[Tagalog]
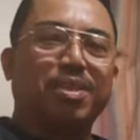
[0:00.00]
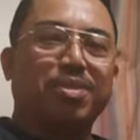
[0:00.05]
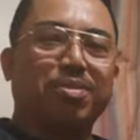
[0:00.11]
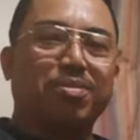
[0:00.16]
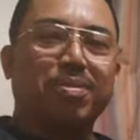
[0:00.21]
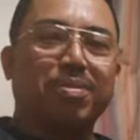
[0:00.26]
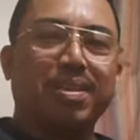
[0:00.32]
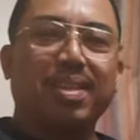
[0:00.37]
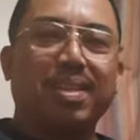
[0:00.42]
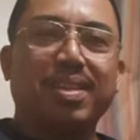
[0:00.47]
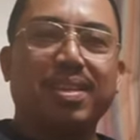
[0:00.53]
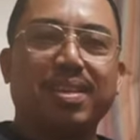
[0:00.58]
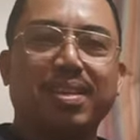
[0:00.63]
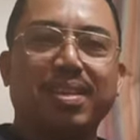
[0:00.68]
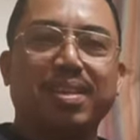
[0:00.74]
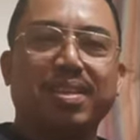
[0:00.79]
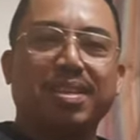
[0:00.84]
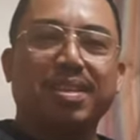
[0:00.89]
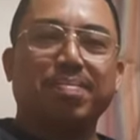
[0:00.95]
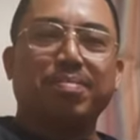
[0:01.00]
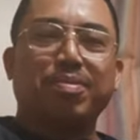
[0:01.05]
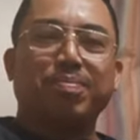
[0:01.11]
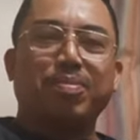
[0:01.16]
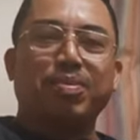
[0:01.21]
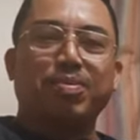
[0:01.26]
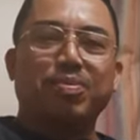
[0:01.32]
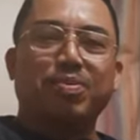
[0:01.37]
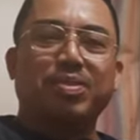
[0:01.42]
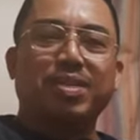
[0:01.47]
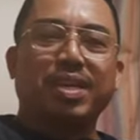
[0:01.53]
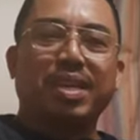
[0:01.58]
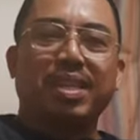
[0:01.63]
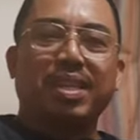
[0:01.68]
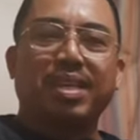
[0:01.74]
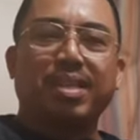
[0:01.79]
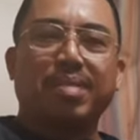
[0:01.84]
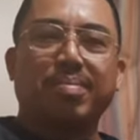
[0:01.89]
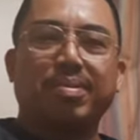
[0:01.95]
totally re-remove yung
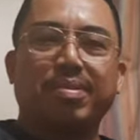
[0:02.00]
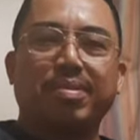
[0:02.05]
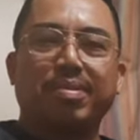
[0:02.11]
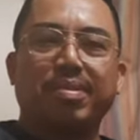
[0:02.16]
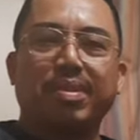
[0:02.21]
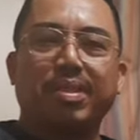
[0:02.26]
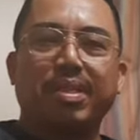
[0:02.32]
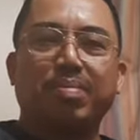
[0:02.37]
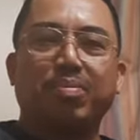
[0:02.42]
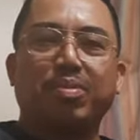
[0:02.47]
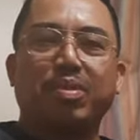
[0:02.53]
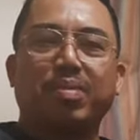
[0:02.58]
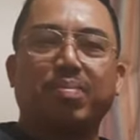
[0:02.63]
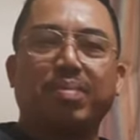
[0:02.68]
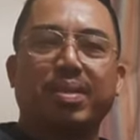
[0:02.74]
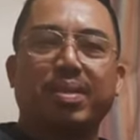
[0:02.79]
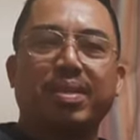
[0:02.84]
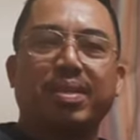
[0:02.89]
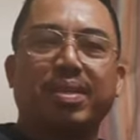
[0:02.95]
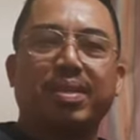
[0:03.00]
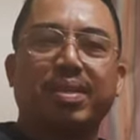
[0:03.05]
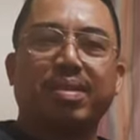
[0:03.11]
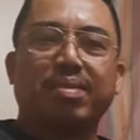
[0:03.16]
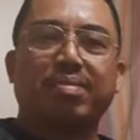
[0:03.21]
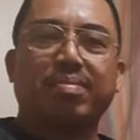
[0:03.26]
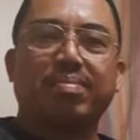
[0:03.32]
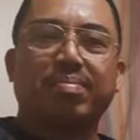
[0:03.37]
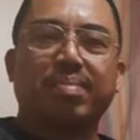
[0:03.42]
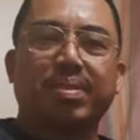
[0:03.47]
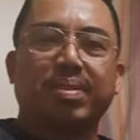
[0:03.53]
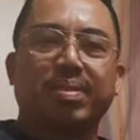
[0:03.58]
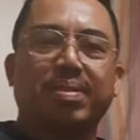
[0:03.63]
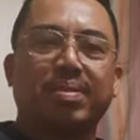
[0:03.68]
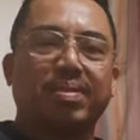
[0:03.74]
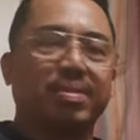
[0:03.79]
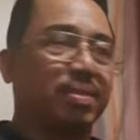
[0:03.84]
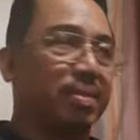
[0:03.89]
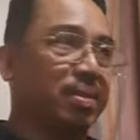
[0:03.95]
channel mo. Hindi mo na marirecover.
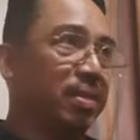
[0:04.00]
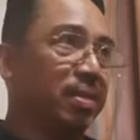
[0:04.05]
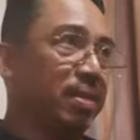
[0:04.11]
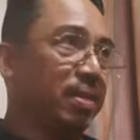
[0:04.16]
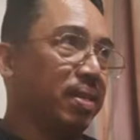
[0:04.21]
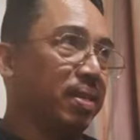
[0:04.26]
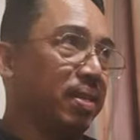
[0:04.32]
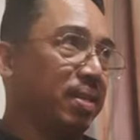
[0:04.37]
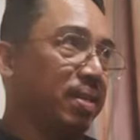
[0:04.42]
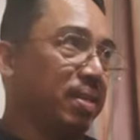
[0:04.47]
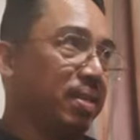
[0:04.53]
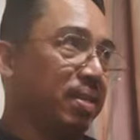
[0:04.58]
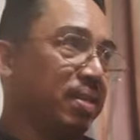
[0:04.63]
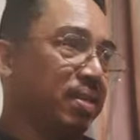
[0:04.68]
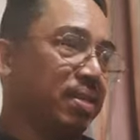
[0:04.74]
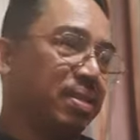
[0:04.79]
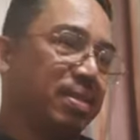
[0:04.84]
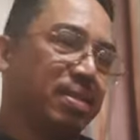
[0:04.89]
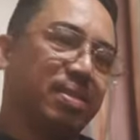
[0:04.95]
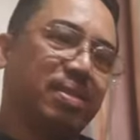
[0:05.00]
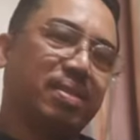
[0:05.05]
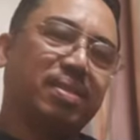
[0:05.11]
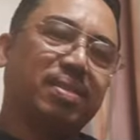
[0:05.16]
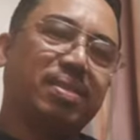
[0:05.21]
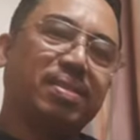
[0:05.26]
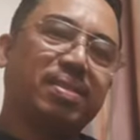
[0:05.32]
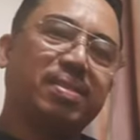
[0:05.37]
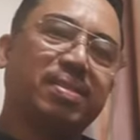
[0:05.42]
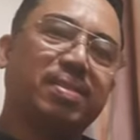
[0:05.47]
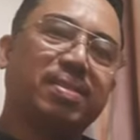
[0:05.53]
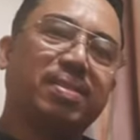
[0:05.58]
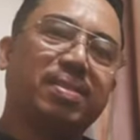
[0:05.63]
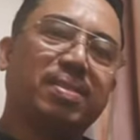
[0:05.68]
Uh, ah,